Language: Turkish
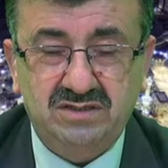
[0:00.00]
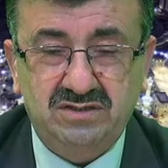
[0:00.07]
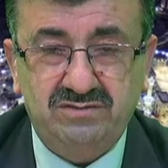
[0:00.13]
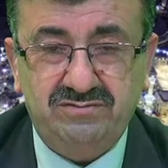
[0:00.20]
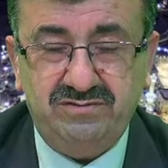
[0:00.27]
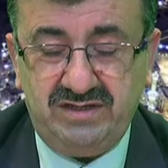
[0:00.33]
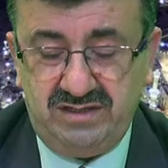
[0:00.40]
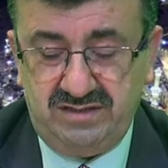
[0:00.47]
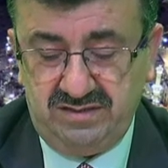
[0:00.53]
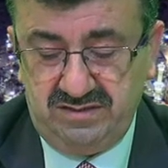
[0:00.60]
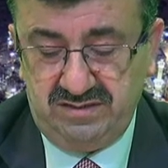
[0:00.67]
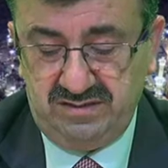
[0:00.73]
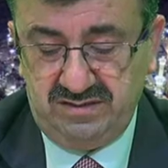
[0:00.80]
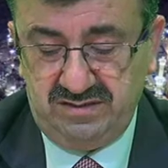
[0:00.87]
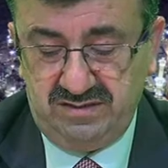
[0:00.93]
ve
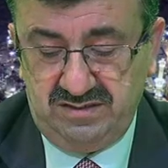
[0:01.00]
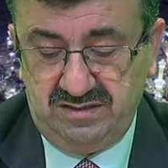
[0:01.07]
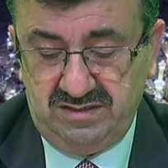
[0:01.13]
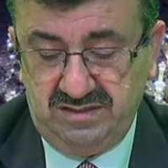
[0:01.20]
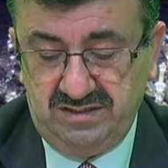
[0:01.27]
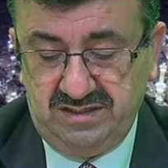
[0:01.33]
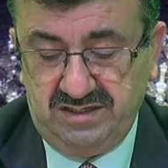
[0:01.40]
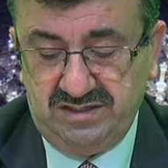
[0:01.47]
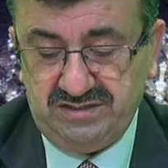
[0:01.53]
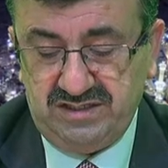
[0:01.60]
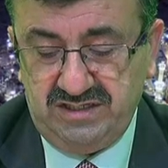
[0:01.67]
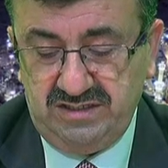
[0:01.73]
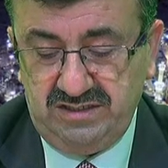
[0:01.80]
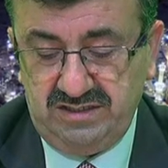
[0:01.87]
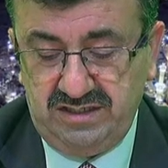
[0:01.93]

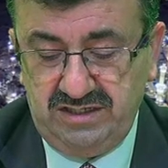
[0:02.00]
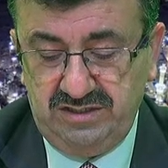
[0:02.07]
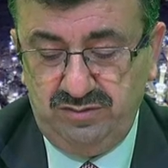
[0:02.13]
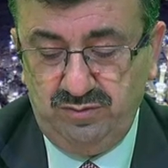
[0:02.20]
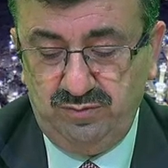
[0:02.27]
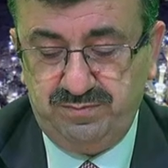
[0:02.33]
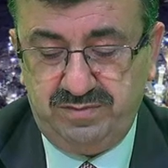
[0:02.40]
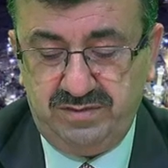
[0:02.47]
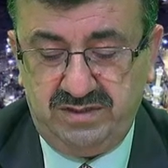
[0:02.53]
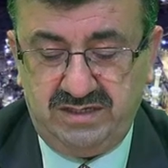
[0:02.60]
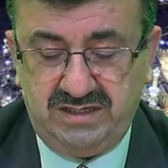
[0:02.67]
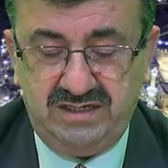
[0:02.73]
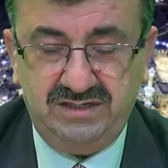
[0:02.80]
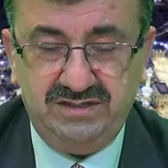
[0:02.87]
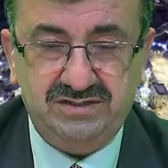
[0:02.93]
Hazreti Eyüp
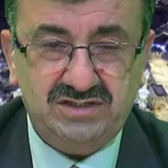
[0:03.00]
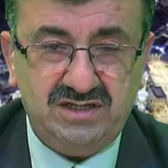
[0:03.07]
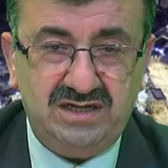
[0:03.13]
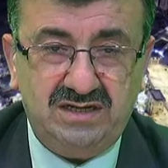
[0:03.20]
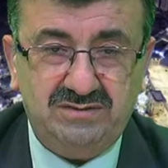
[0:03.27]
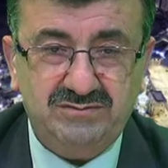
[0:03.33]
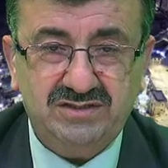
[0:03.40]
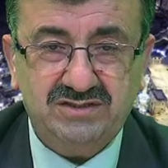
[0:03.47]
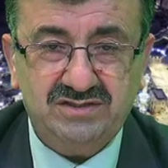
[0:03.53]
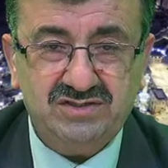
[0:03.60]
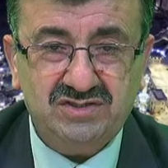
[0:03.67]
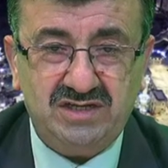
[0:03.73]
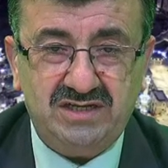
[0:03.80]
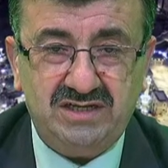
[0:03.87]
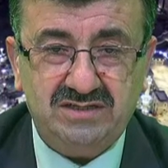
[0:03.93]
Aleyhisselam'ın
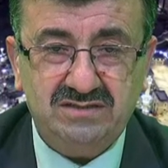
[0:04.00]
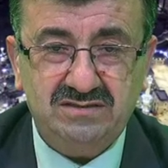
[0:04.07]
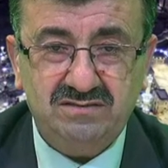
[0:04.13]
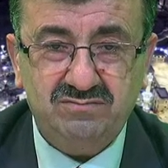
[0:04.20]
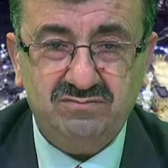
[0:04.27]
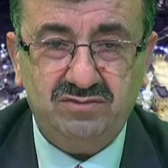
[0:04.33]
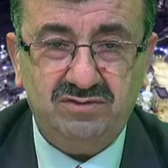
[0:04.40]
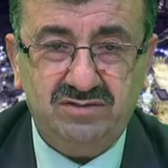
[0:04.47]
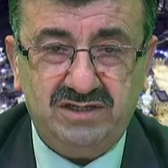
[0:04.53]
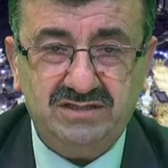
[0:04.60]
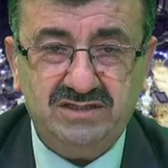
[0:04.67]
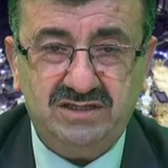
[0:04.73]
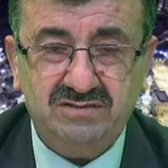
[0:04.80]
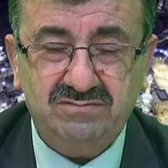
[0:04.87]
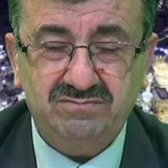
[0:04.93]
kıssaları
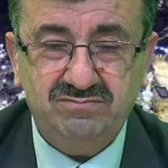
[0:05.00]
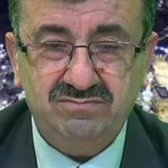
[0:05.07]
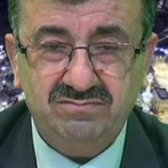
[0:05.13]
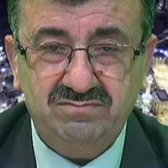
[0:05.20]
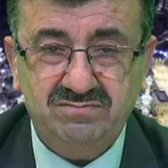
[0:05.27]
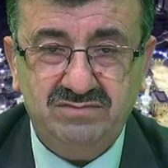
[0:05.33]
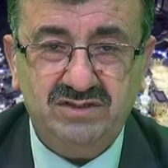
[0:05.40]
bunlardan bir